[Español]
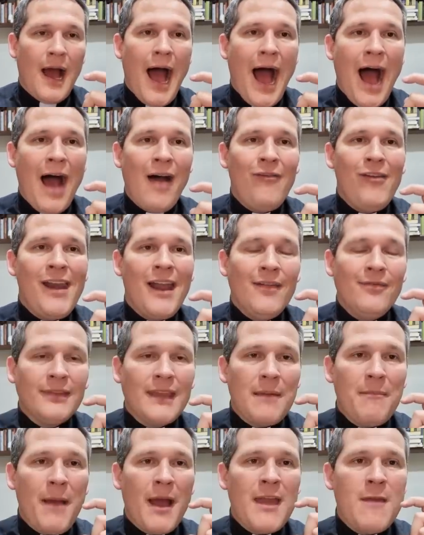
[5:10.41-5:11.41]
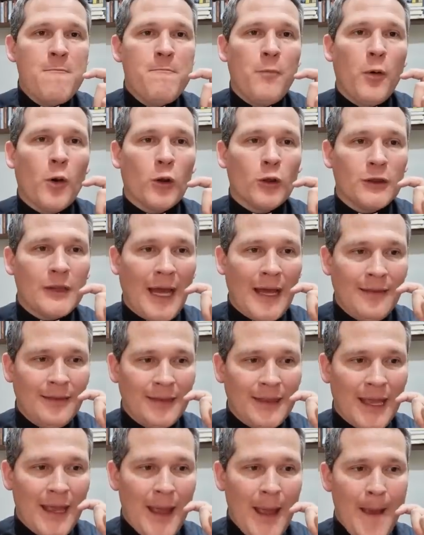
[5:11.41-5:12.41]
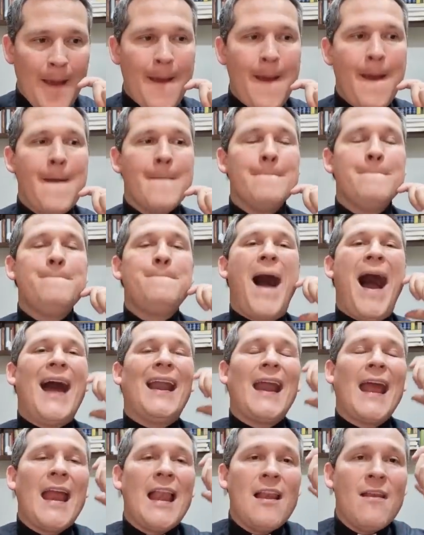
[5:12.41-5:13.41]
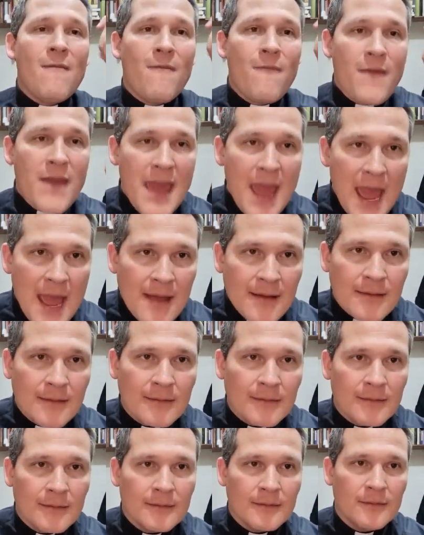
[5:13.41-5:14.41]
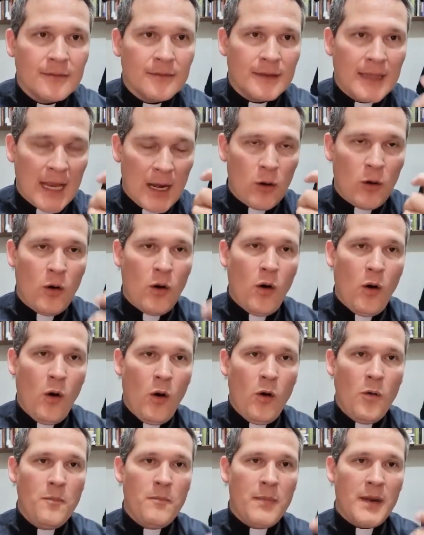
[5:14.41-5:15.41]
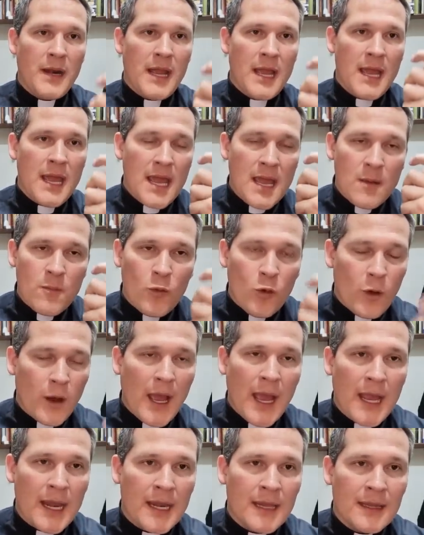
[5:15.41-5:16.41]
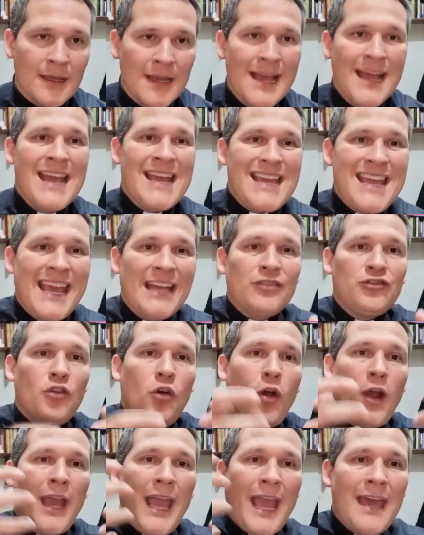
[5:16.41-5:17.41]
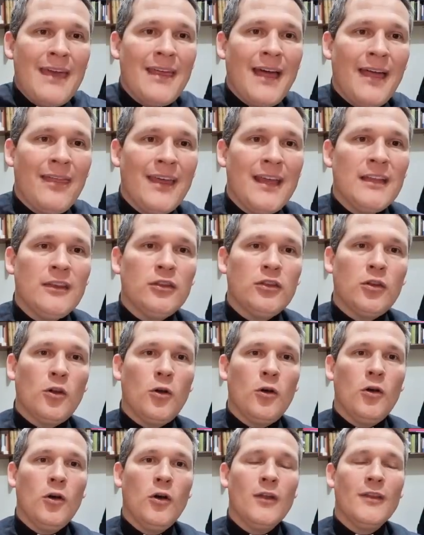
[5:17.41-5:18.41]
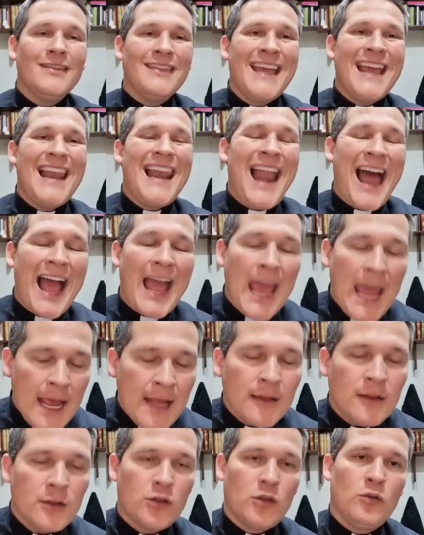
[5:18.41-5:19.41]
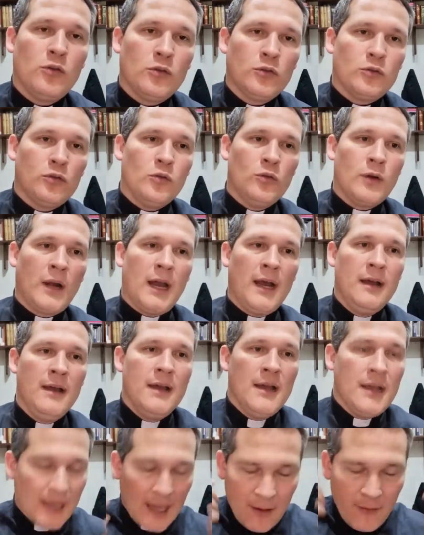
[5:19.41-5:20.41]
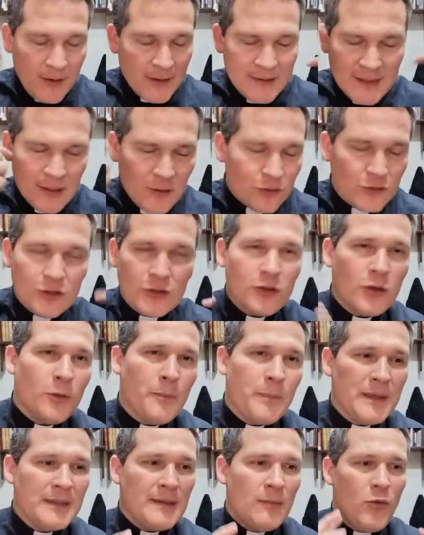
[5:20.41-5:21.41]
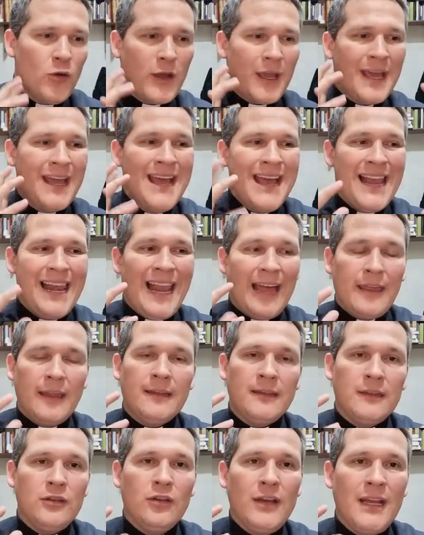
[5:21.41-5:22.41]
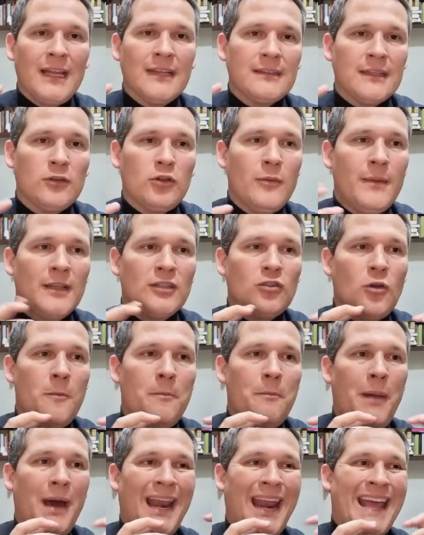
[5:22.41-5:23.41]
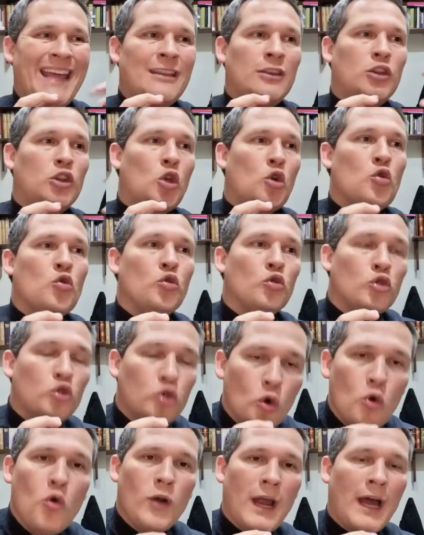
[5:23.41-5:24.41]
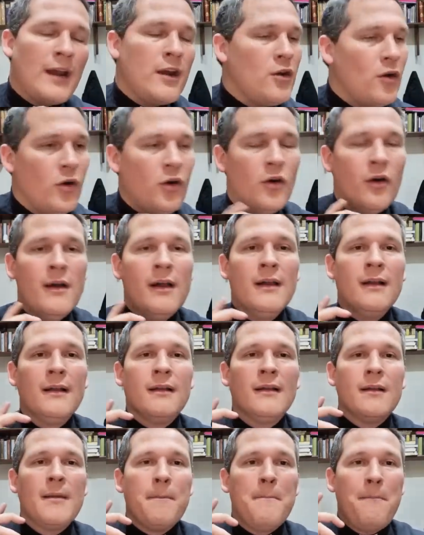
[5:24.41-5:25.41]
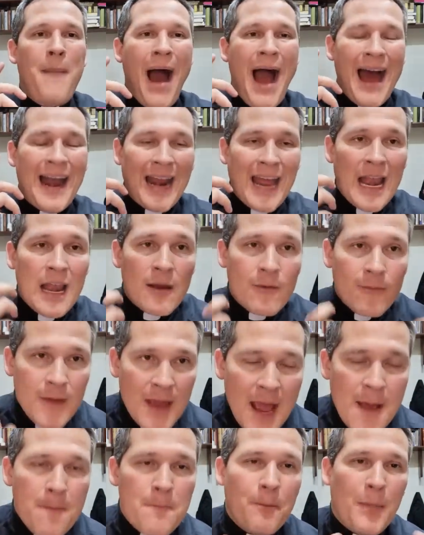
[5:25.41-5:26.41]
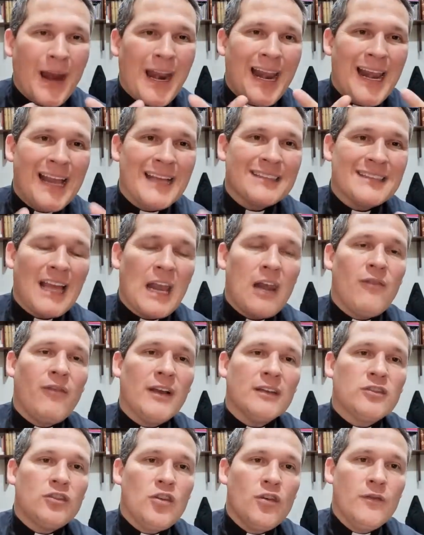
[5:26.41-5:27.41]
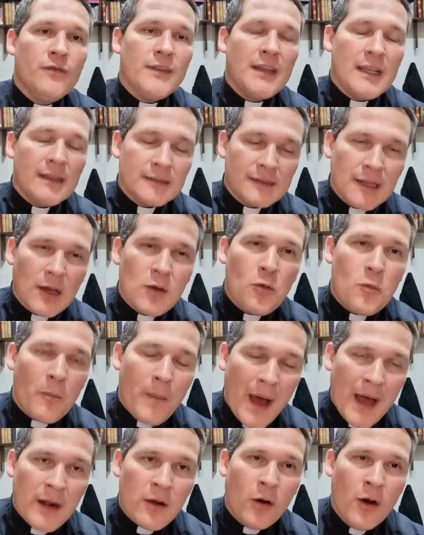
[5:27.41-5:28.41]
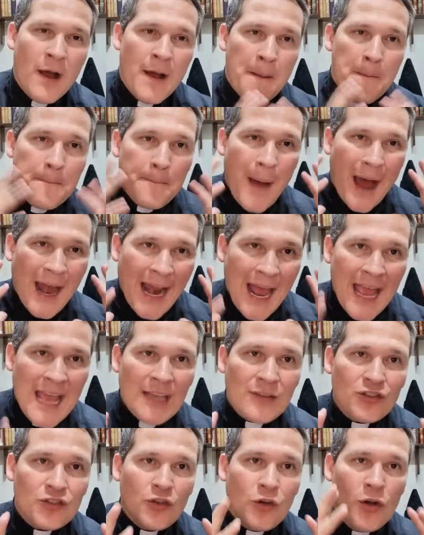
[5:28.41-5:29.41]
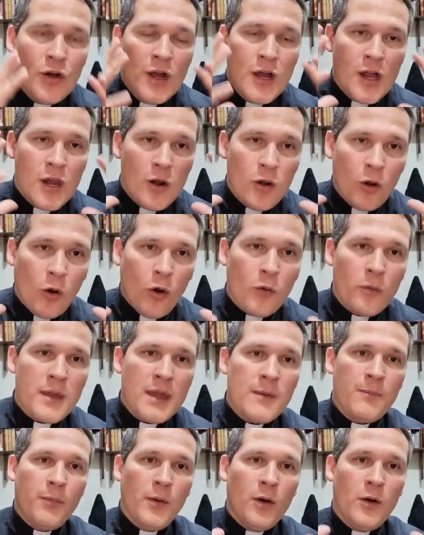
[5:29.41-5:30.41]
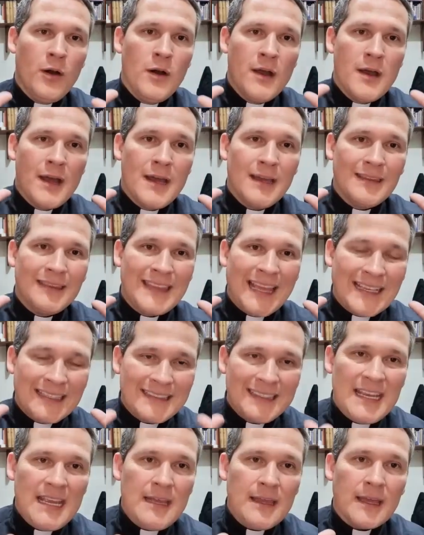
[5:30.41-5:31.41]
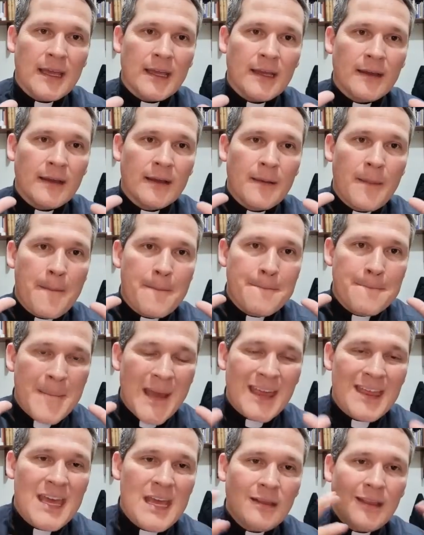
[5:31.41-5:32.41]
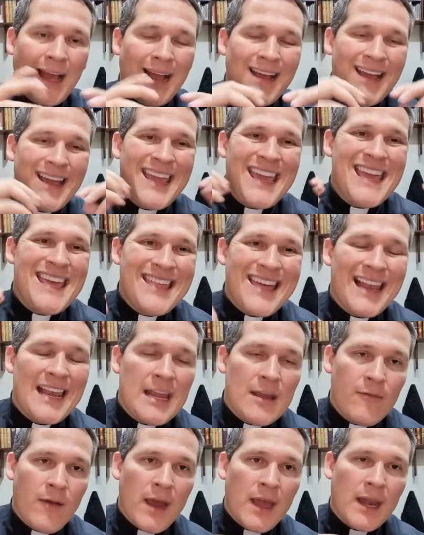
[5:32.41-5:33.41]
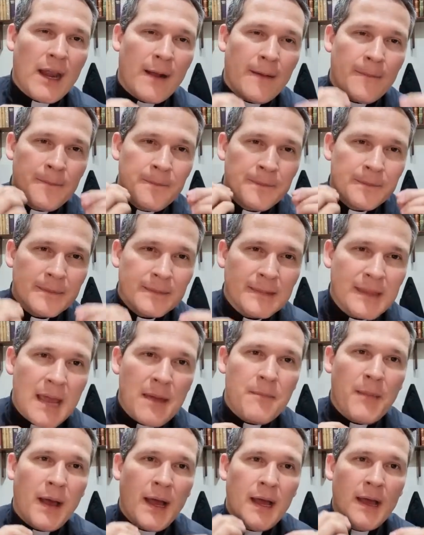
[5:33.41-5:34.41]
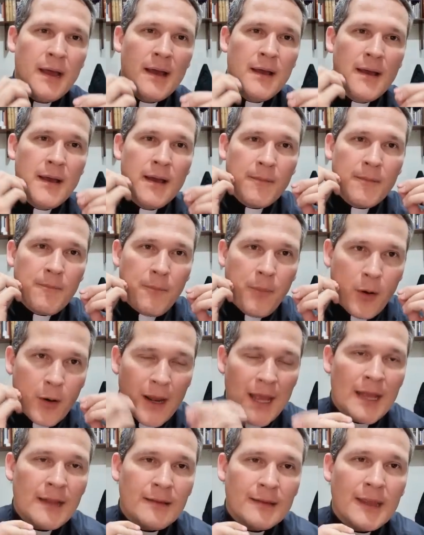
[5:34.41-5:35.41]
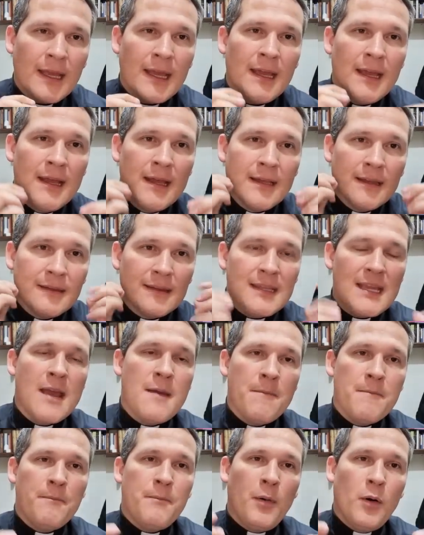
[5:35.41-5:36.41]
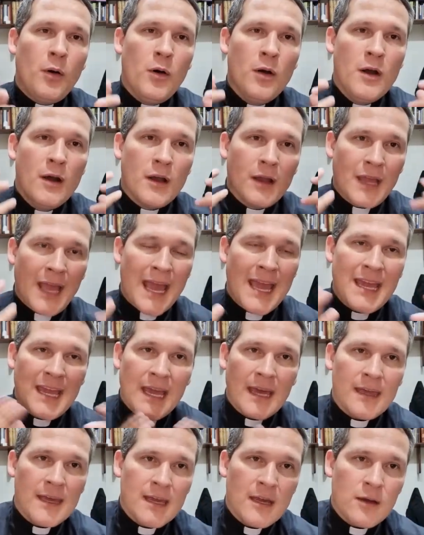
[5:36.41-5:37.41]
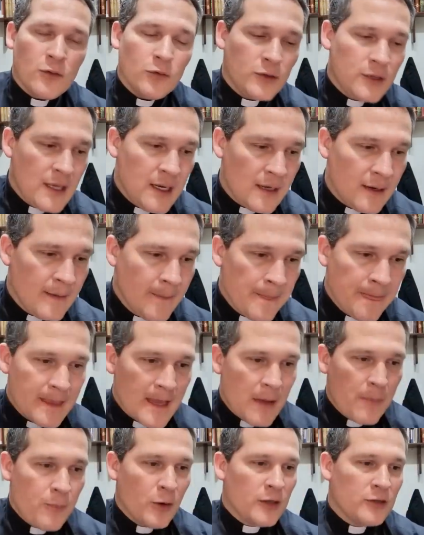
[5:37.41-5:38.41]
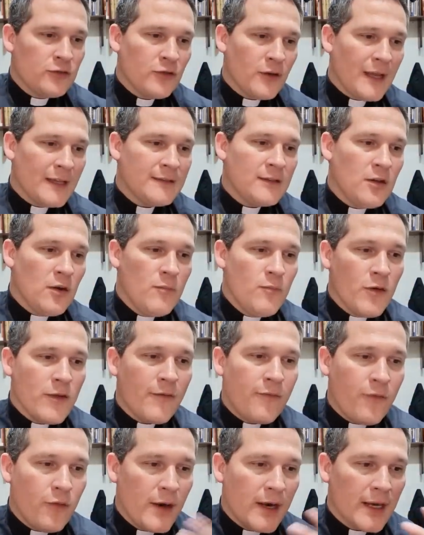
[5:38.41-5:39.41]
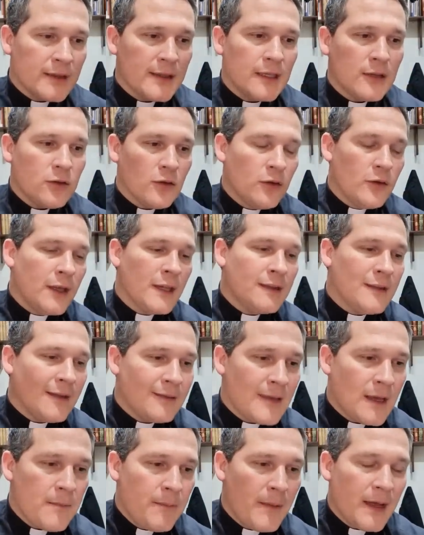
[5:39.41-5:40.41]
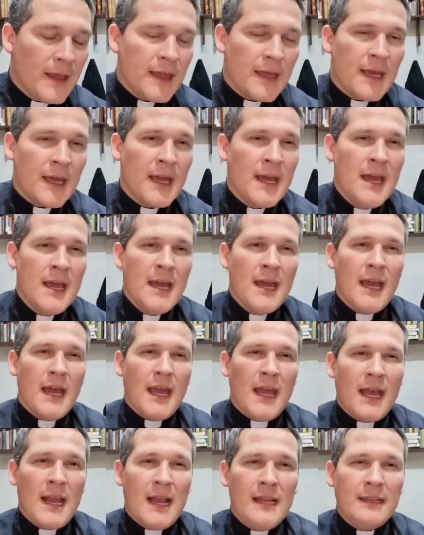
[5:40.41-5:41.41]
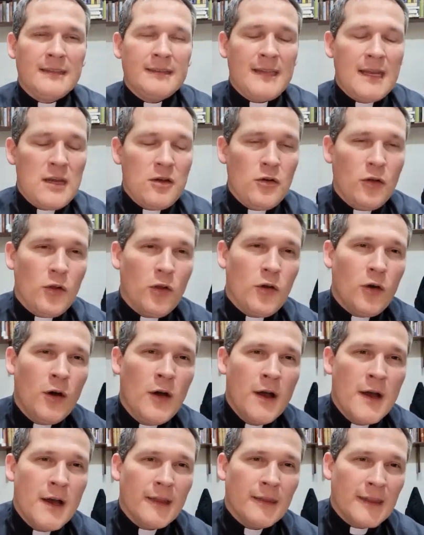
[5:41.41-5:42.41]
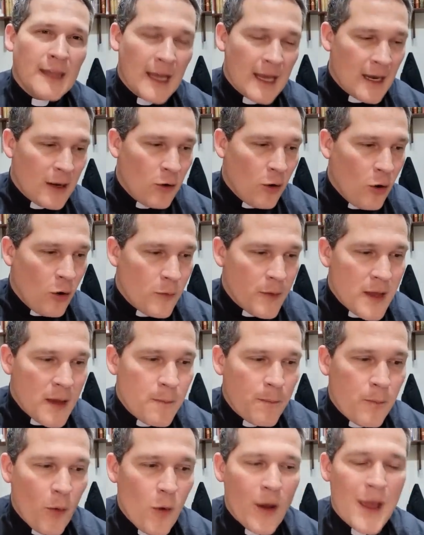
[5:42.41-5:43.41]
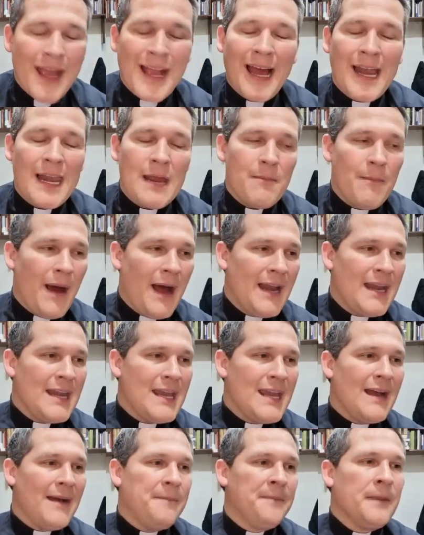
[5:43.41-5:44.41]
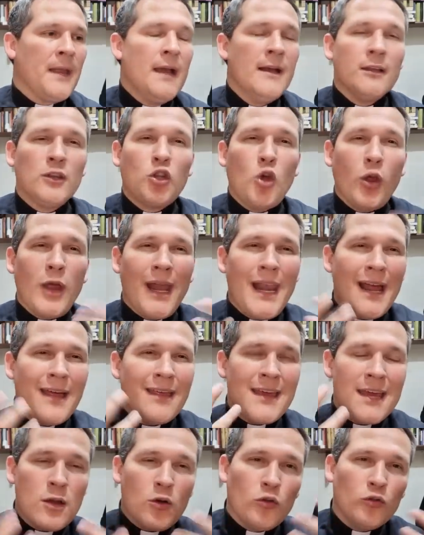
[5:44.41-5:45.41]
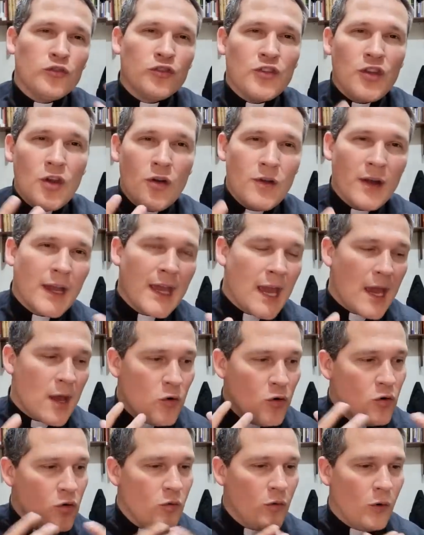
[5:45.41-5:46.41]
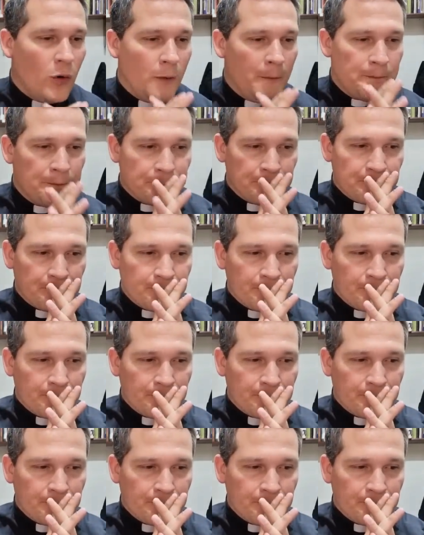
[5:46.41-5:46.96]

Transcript: Hablan temas importantes para el bien de los hombres y mujeres y eso queda dentro de la estructura, que a veces nosotros pensamos que las decisiones que se toman son para estructura, no, para el bien, para la salvación del ser humano. Para eso los obispos deciden, meditan y deliberan temas por este tiempo que hay que discutir. Y es por eso que ha sido muy fuerte todo este tema de el sínodo de los obispos en Alemania, toda la discusión que hubo,